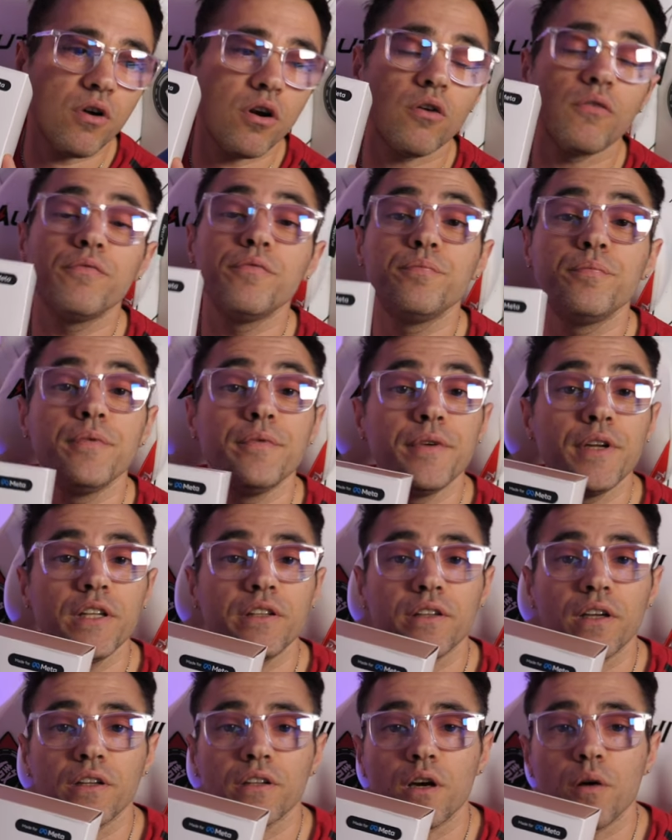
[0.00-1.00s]
Alors, vous pouvez
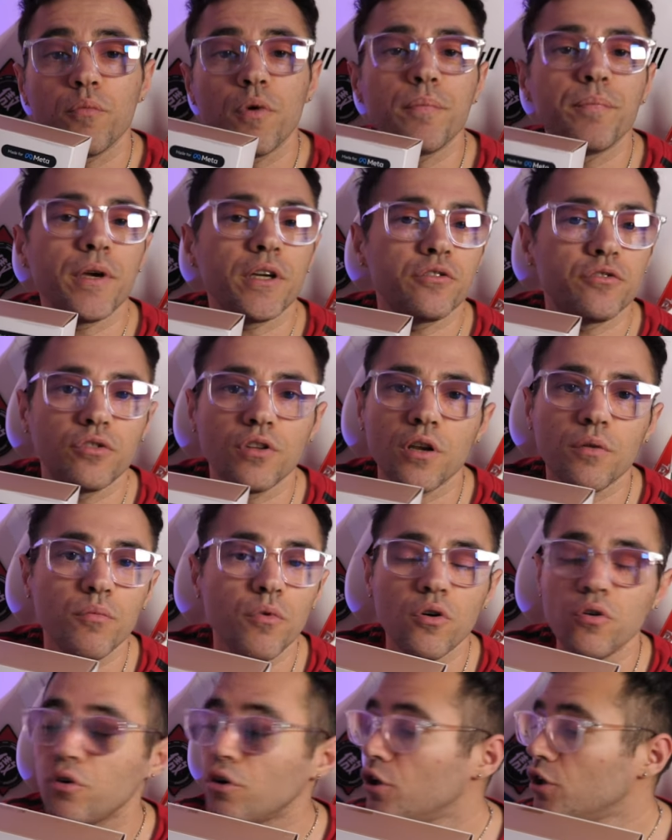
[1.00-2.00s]
l'éteindre. Moi,
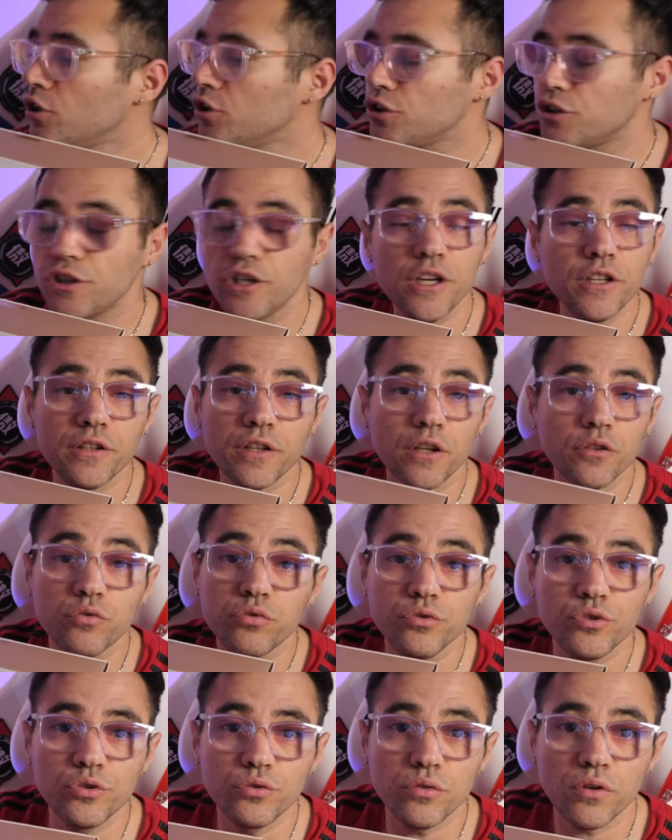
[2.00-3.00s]
personnellement, je l'éteins
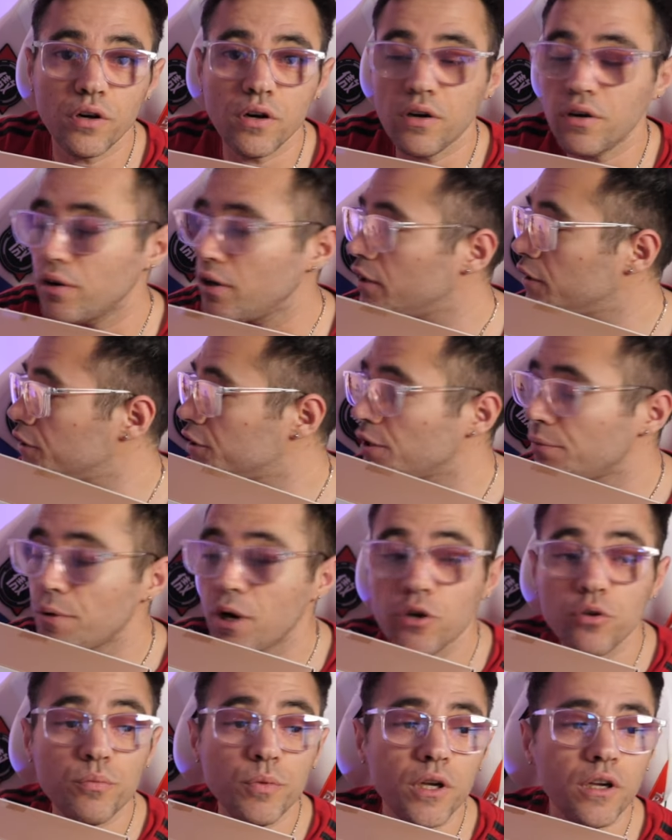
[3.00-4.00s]
toujours. Hein. Elle n'est
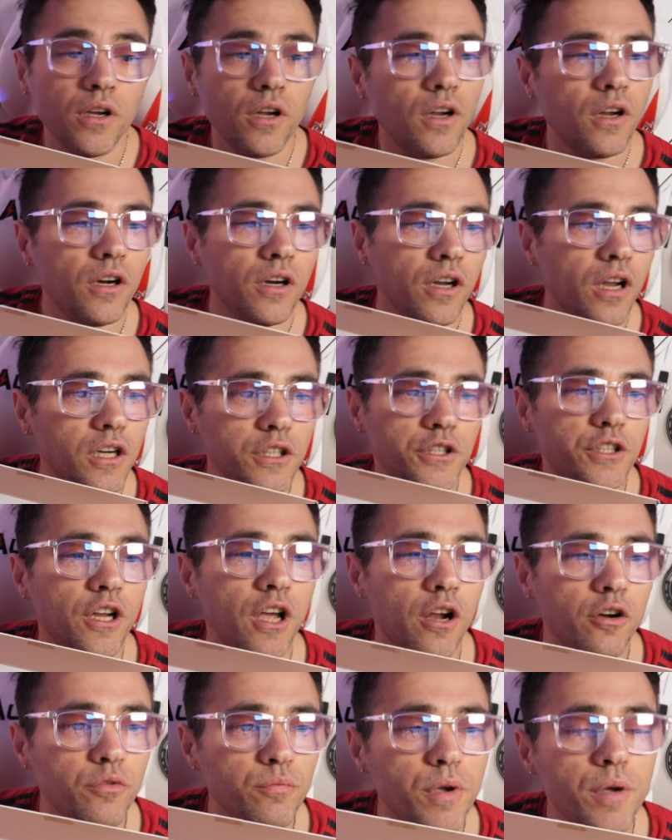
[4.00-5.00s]
jamais allumée. Là, je
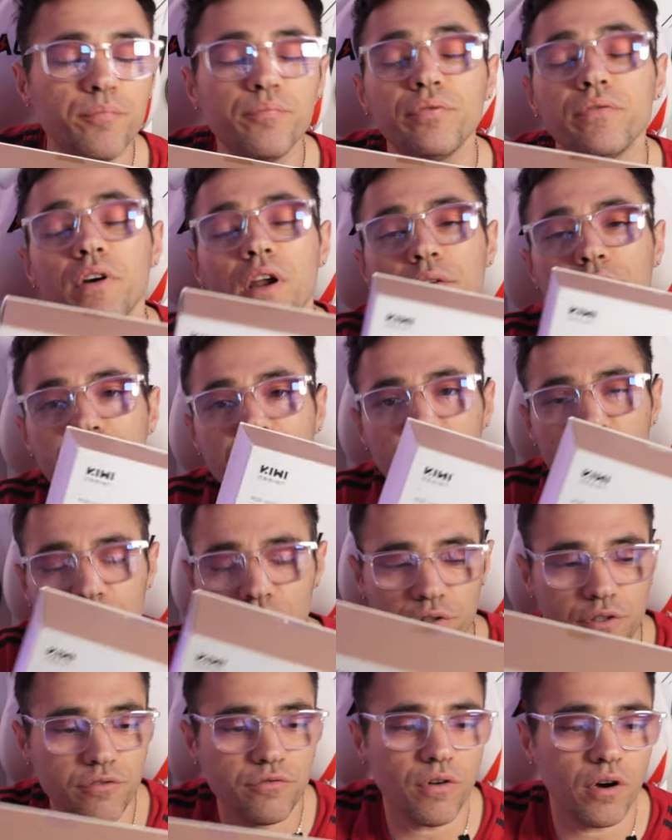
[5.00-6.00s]
l'ai allumée pour la
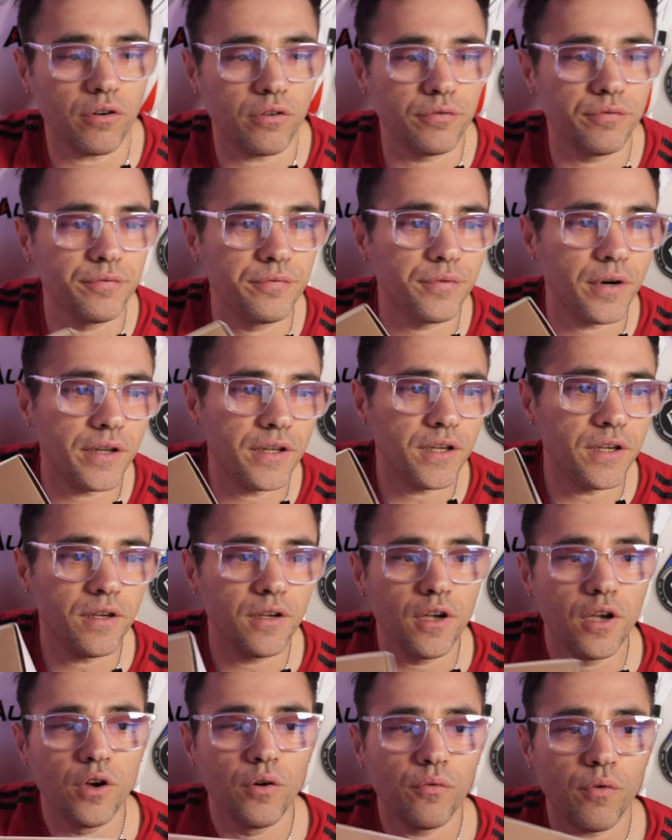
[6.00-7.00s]
vidéo, histoire que vous
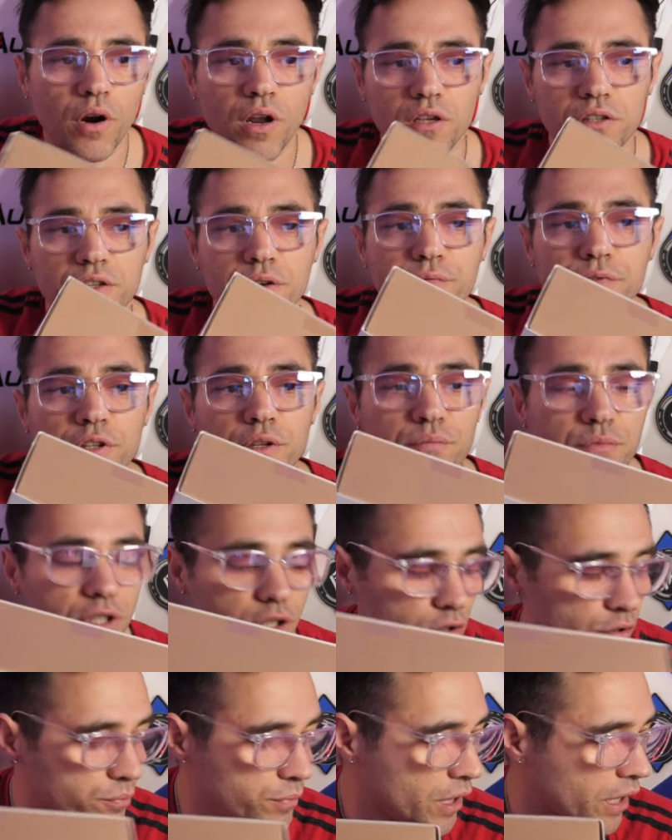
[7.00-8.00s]
voyez. Voilà, ça fait des
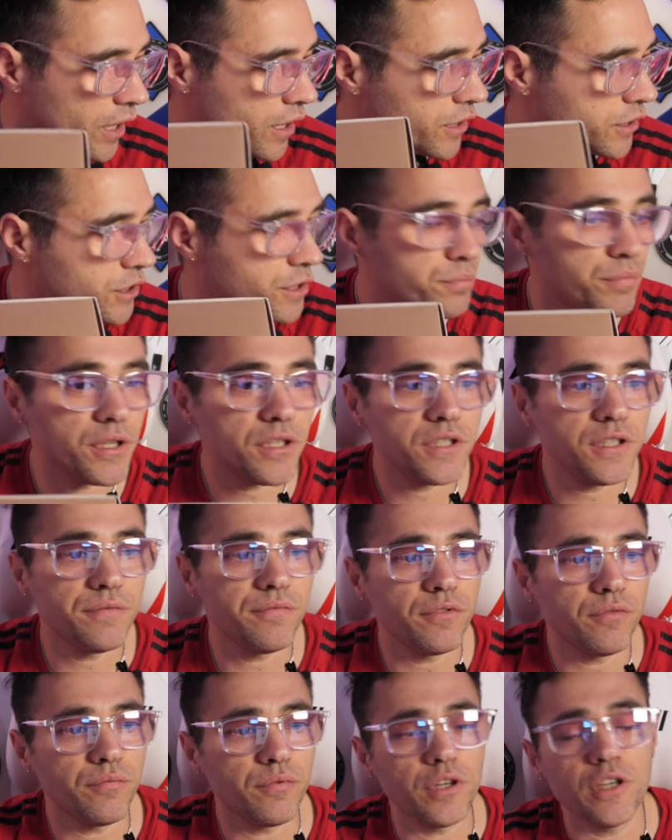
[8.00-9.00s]
petites lumières RGB si
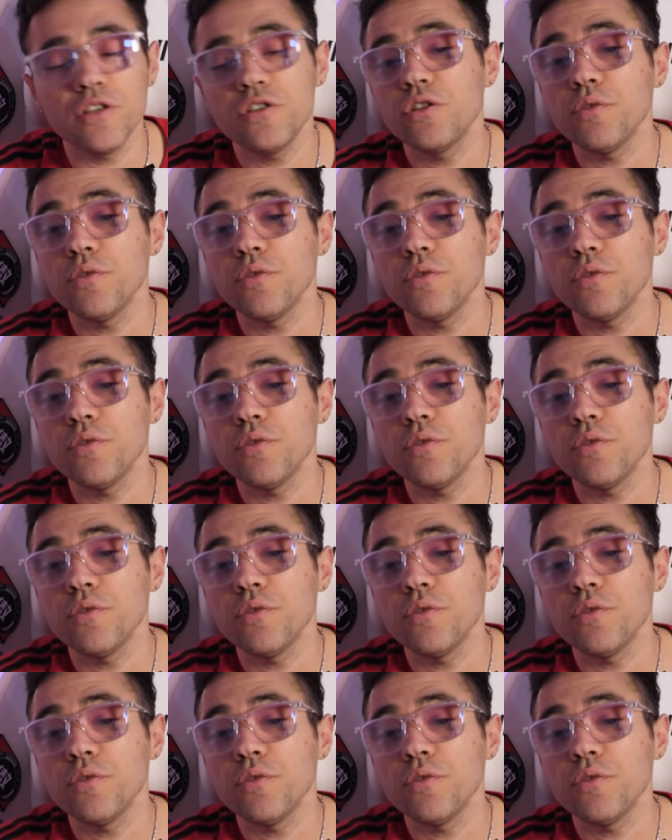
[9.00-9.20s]
vous le voulez.